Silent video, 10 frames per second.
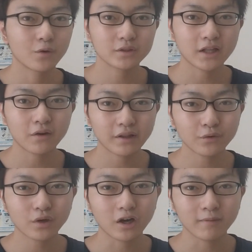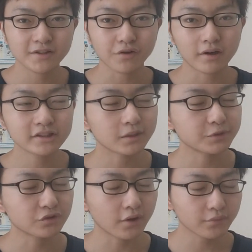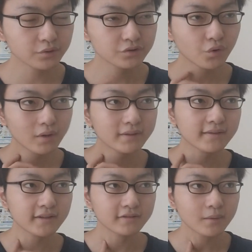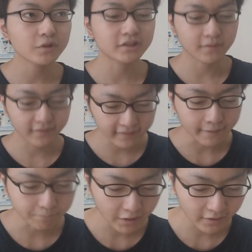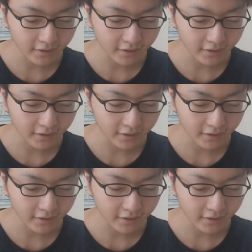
沖縄のねどっかの街を歩いてみるとか、そういう動画は出せるかもしれません。普通